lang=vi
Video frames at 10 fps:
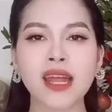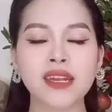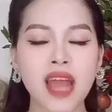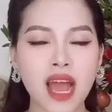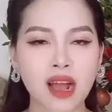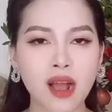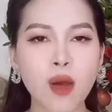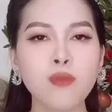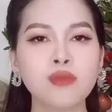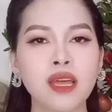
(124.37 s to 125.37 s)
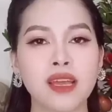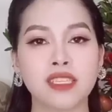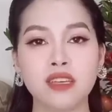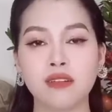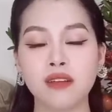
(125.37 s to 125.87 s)
nàng không thể
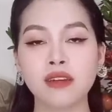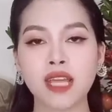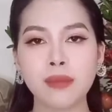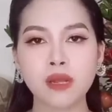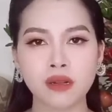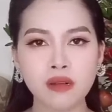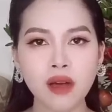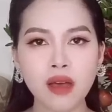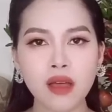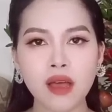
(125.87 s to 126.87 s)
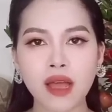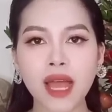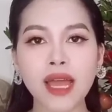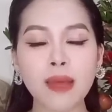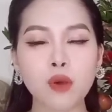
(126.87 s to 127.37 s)
chờ đợi thêm được nữa. Các
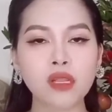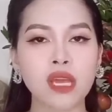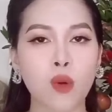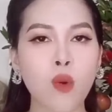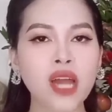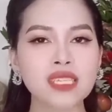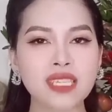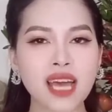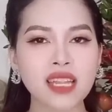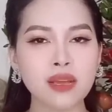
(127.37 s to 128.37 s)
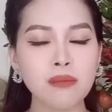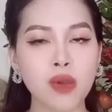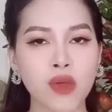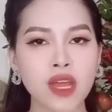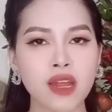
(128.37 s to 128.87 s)
anh em có thể quan sát những biểu
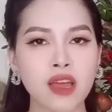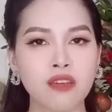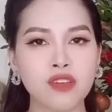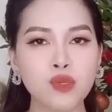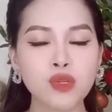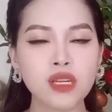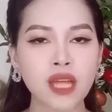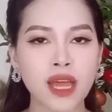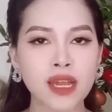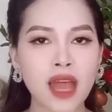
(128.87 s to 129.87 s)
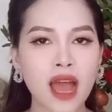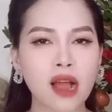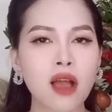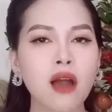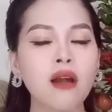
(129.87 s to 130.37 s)
hiện ví dụ như thấy nàng
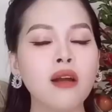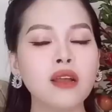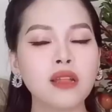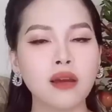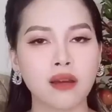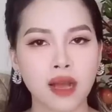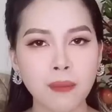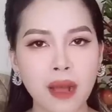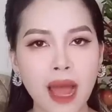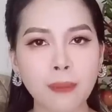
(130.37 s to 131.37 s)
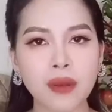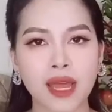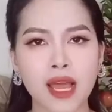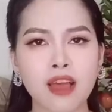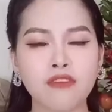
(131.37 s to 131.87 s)
hơi thở gấp gáp này,
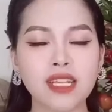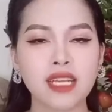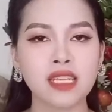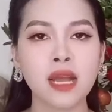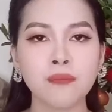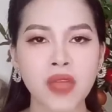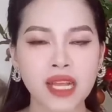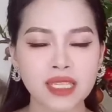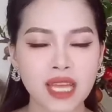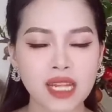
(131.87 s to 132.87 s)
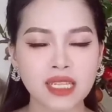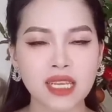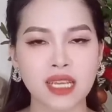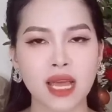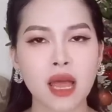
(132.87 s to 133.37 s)
phát ra những âm thanh rên
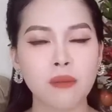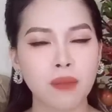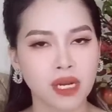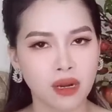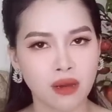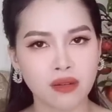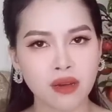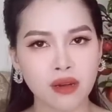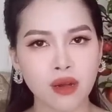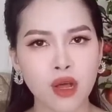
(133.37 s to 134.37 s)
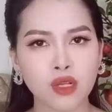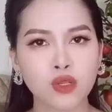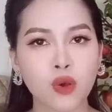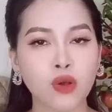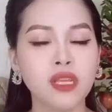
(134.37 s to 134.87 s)
rỉ, mắt lờ đờ
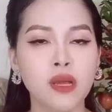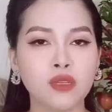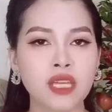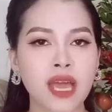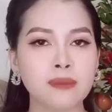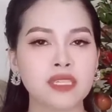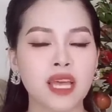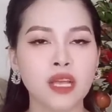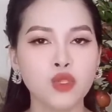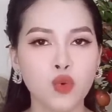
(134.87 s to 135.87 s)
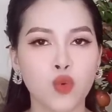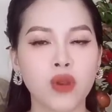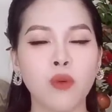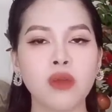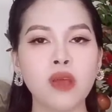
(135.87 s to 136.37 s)
rồi có nhiều chị em sẽ chủ
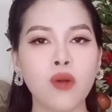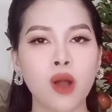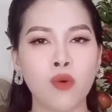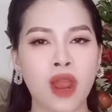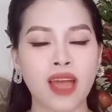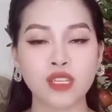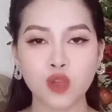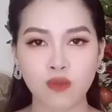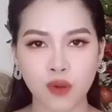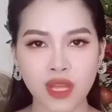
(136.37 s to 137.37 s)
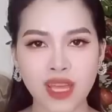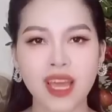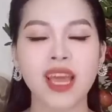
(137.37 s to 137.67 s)
động yêu cầu là anh cho vào đi